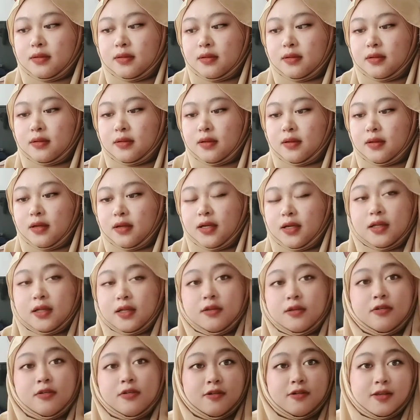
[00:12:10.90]
Oke,
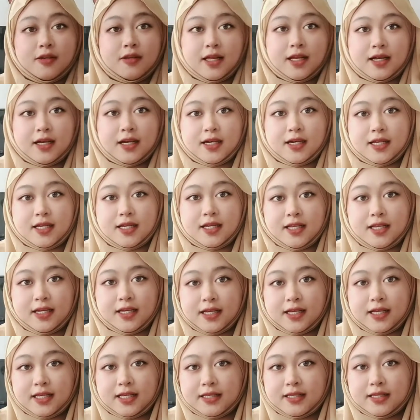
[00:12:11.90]
tunggulah
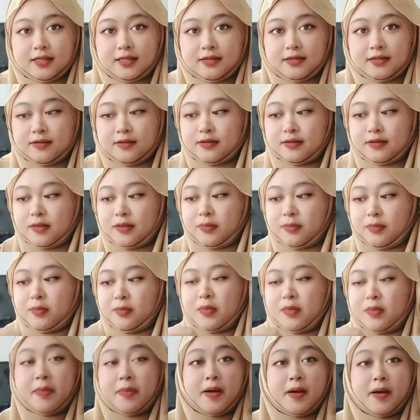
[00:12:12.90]
keringkan tapi memang
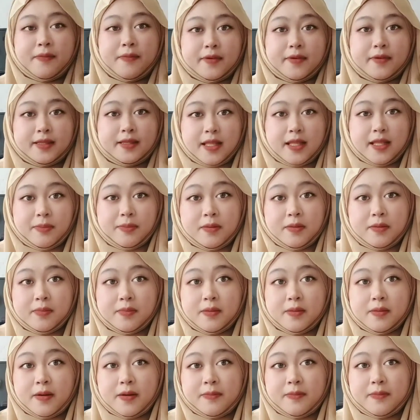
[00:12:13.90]
tapi memang
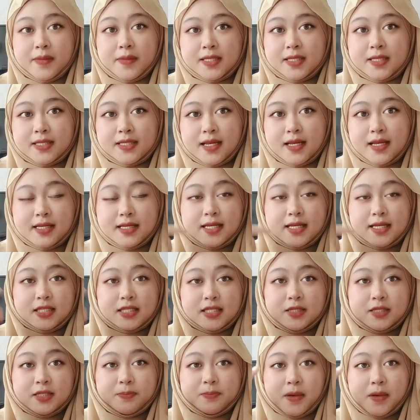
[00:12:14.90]
best lah dia
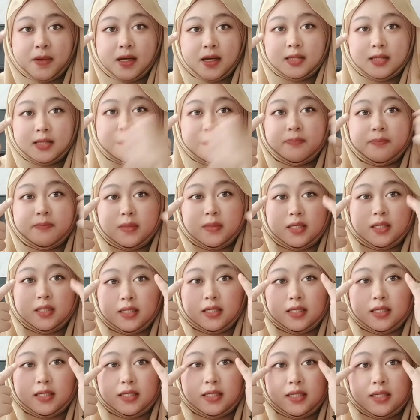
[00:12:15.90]
cepat
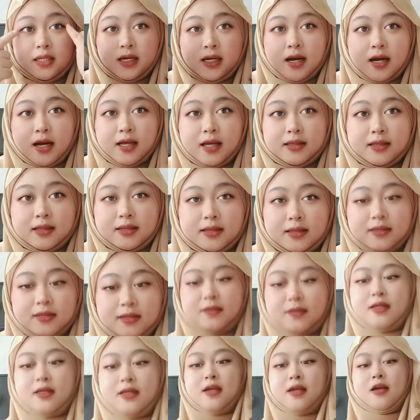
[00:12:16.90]
melekat
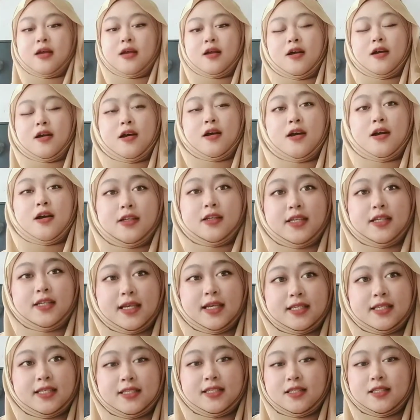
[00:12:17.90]
oke
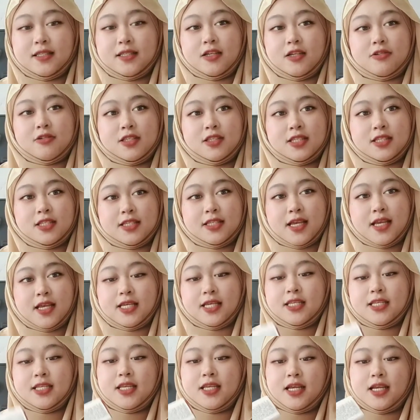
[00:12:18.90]
seterusnya ini
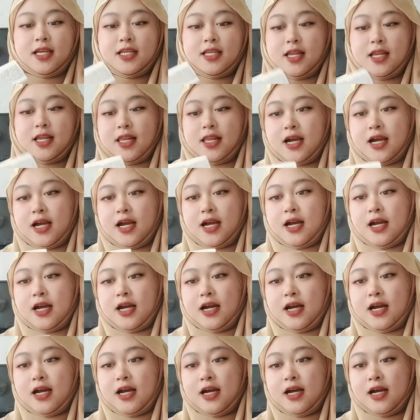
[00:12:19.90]

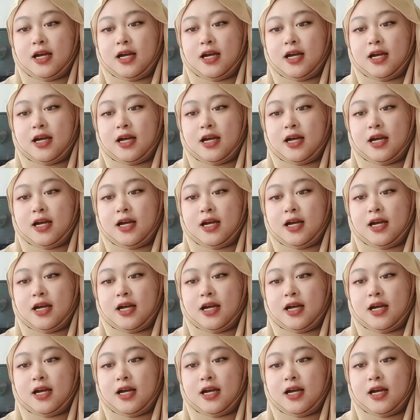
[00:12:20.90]
adalah